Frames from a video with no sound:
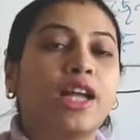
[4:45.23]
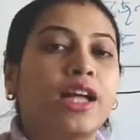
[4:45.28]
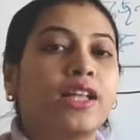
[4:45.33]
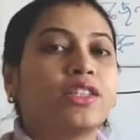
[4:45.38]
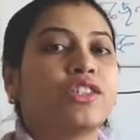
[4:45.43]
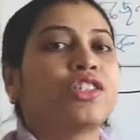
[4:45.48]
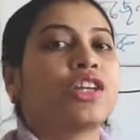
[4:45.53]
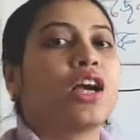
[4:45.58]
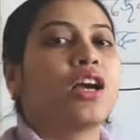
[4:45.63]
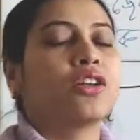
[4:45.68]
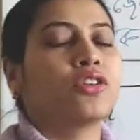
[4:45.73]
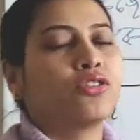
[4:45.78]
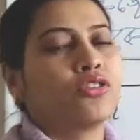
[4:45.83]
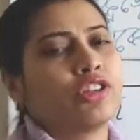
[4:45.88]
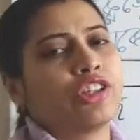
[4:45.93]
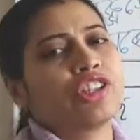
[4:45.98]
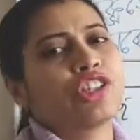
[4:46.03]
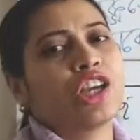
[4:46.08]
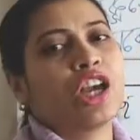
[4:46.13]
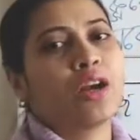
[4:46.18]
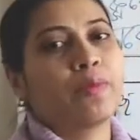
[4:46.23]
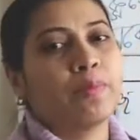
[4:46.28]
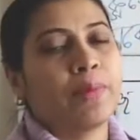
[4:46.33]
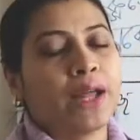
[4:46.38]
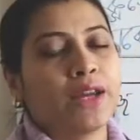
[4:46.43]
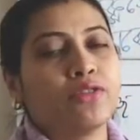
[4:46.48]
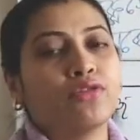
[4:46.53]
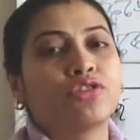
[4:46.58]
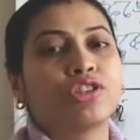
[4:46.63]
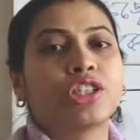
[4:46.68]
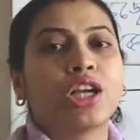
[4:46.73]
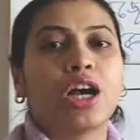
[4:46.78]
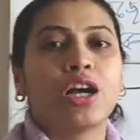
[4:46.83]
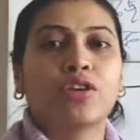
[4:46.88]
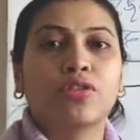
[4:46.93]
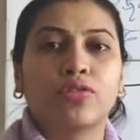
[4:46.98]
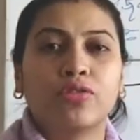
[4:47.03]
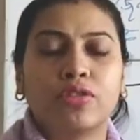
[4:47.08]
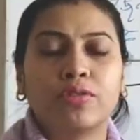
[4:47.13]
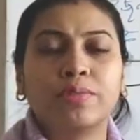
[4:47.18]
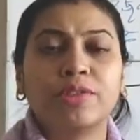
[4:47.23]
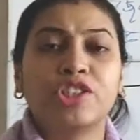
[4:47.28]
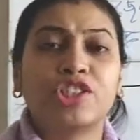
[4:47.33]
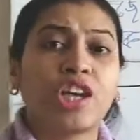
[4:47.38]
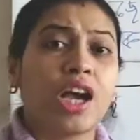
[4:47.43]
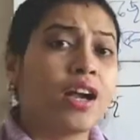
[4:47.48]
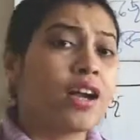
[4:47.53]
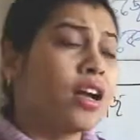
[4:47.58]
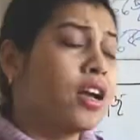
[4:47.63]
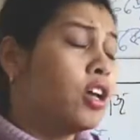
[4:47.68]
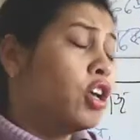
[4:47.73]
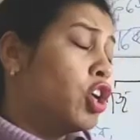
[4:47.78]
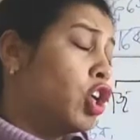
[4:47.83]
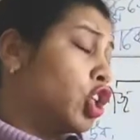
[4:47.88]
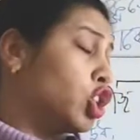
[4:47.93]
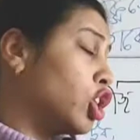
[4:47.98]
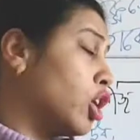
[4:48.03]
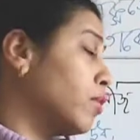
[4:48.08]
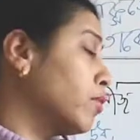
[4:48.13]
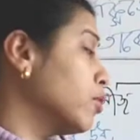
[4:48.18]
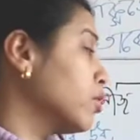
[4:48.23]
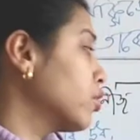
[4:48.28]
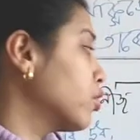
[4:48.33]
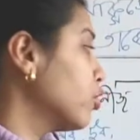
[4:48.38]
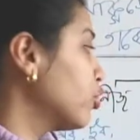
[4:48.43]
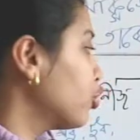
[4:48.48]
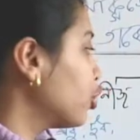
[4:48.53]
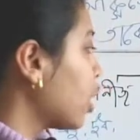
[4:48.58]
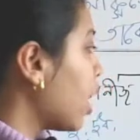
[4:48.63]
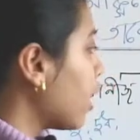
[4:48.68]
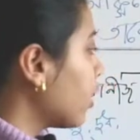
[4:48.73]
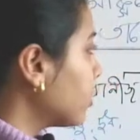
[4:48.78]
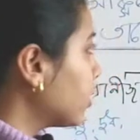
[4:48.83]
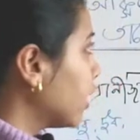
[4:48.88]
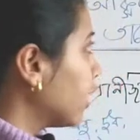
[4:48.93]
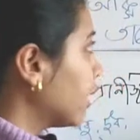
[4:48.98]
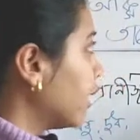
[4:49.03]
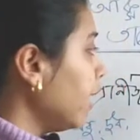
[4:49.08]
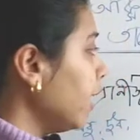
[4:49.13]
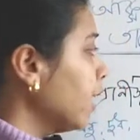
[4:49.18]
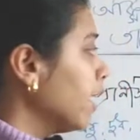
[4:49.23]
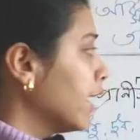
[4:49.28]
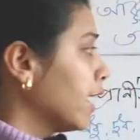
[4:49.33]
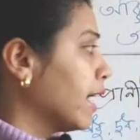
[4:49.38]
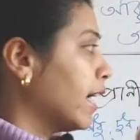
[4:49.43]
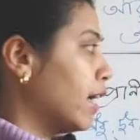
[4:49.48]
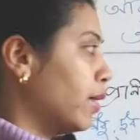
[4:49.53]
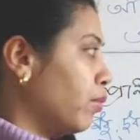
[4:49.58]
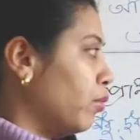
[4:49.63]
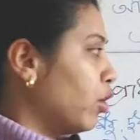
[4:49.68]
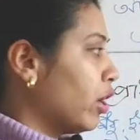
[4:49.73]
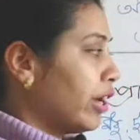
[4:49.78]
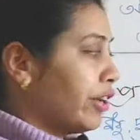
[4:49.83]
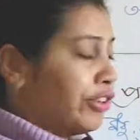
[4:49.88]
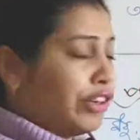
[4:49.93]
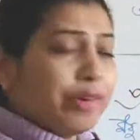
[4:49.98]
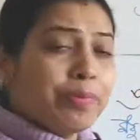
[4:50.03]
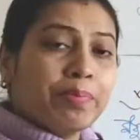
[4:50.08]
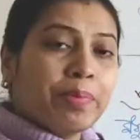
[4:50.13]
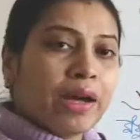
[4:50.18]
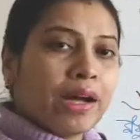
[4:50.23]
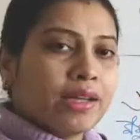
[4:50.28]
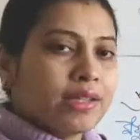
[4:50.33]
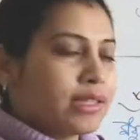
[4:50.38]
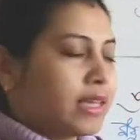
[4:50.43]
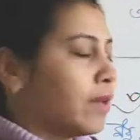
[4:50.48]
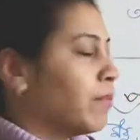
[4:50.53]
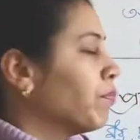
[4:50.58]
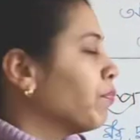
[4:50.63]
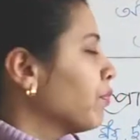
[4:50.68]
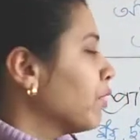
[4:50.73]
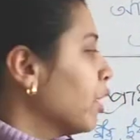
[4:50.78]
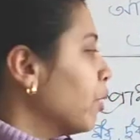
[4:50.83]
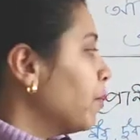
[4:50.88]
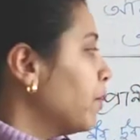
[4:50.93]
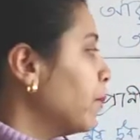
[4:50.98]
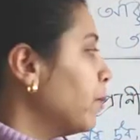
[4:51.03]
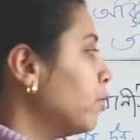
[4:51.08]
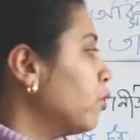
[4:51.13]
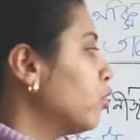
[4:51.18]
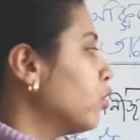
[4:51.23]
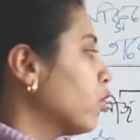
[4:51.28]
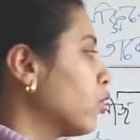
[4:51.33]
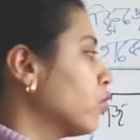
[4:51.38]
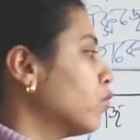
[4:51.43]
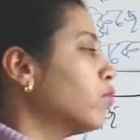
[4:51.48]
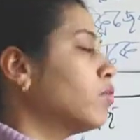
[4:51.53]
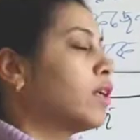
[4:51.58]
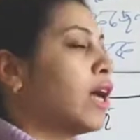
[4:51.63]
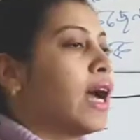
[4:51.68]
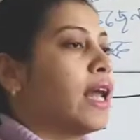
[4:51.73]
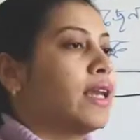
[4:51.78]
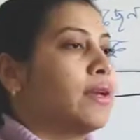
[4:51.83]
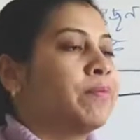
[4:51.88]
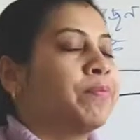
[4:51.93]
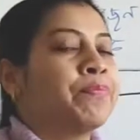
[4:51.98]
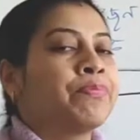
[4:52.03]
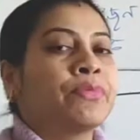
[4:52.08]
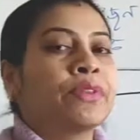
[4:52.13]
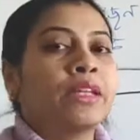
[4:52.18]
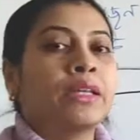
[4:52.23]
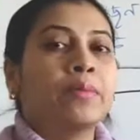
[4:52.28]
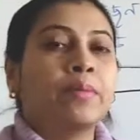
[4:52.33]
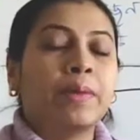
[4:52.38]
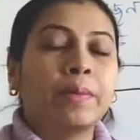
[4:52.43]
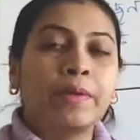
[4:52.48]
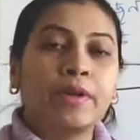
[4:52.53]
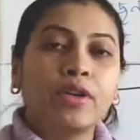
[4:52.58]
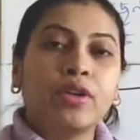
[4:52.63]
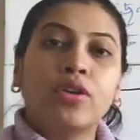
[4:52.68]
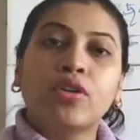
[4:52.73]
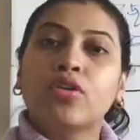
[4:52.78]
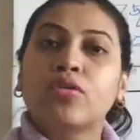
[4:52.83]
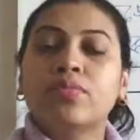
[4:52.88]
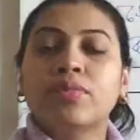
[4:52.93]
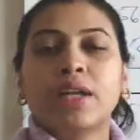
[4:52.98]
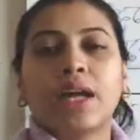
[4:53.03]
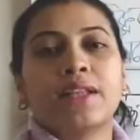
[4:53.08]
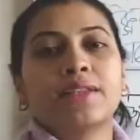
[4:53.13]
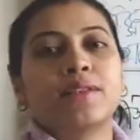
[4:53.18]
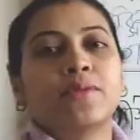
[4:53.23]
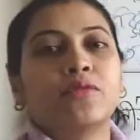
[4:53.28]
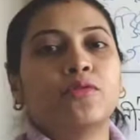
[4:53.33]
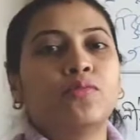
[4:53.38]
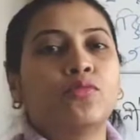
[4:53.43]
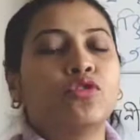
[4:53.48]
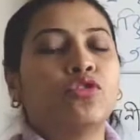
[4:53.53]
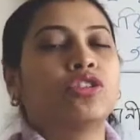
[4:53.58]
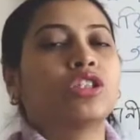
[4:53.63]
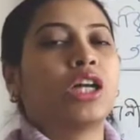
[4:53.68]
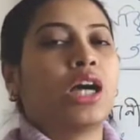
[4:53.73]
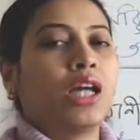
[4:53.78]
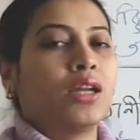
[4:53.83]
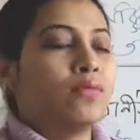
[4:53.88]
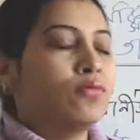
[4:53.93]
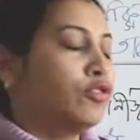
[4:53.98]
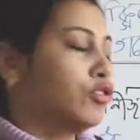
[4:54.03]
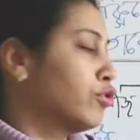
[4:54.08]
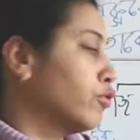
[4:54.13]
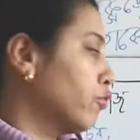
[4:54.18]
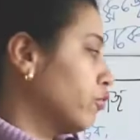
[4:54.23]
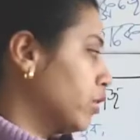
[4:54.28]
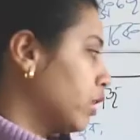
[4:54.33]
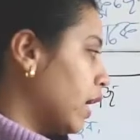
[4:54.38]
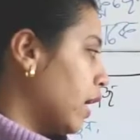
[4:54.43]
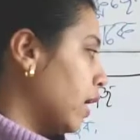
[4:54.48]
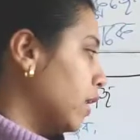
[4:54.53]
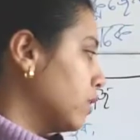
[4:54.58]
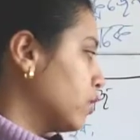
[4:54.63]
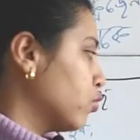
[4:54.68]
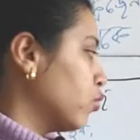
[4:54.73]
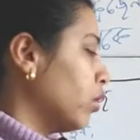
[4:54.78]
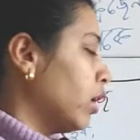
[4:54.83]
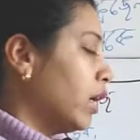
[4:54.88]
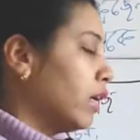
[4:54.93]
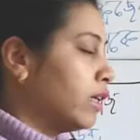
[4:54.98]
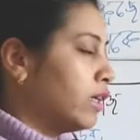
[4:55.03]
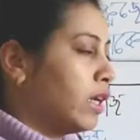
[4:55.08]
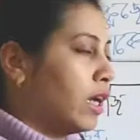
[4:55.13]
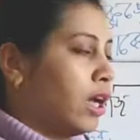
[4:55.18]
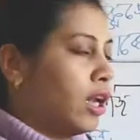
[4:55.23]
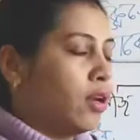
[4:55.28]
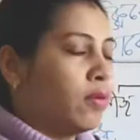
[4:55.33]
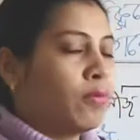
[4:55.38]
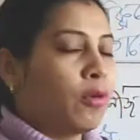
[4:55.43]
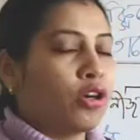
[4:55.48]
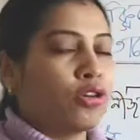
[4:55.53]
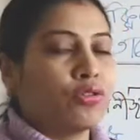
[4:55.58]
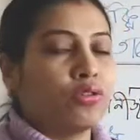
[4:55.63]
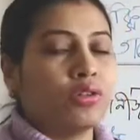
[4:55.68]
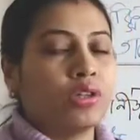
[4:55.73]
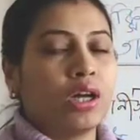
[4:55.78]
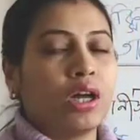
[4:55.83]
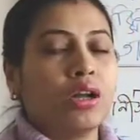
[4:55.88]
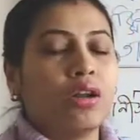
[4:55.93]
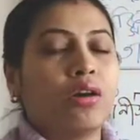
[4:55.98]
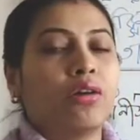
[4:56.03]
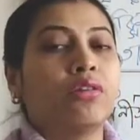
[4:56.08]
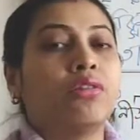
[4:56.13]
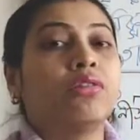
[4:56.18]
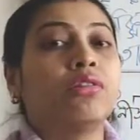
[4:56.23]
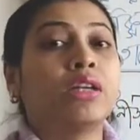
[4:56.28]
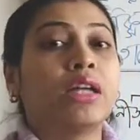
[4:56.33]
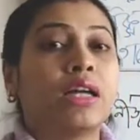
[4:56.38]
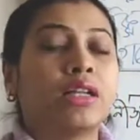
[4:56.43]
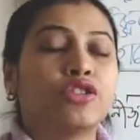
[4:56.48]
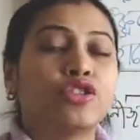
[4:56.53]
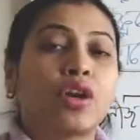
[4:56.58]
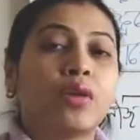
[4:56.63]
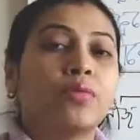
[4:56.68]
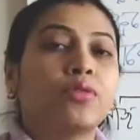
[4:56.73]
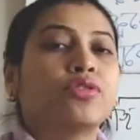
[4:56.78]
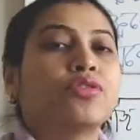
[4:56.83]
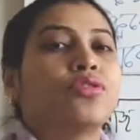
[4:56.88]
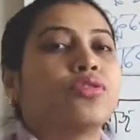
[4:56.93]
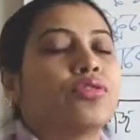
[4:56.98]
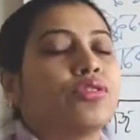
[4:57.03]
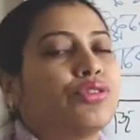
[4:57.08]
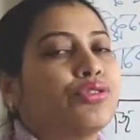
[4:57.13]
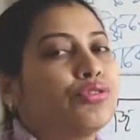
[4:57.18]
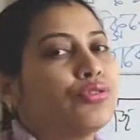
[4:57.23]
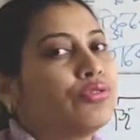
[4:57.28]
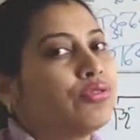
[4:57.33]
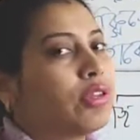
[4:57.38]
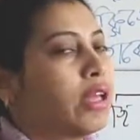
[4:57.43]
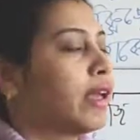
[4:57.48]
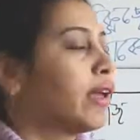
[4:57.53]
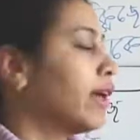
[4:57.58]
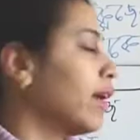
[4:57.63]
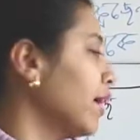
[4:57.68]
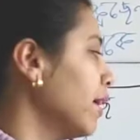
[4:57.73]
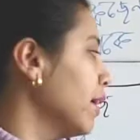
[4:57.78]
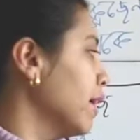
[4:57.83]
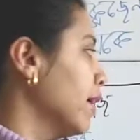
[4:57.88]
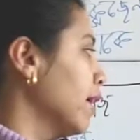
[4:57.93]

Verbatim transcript: লাল শাক নটে শাক পালং শাক কলমি শাক সমস্ত শাক থেকে কার্বোহাইড্রেট পাওয়া যায় বিভিন্ন রকম ডাল বিভিন্ন রকম ডাল যেমন মুগ ডাল মুসুর ডাল ছোলার ডাল মটর ডাল অড়হর ডাল সমস্ত কিছুর থেকেই